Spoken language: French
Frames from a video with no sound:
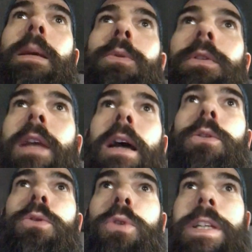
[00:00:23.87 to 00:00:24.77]
Il me
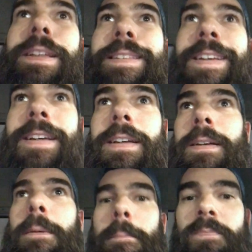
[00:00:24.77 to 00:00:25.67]
tarde de quitter
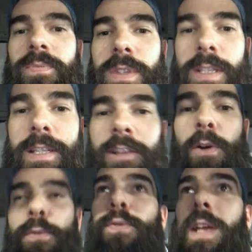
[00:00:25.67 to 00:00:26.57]
cet
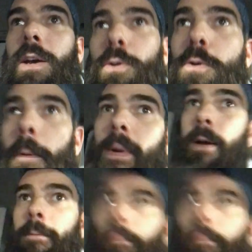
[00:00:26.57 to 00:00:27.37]
enfer urbain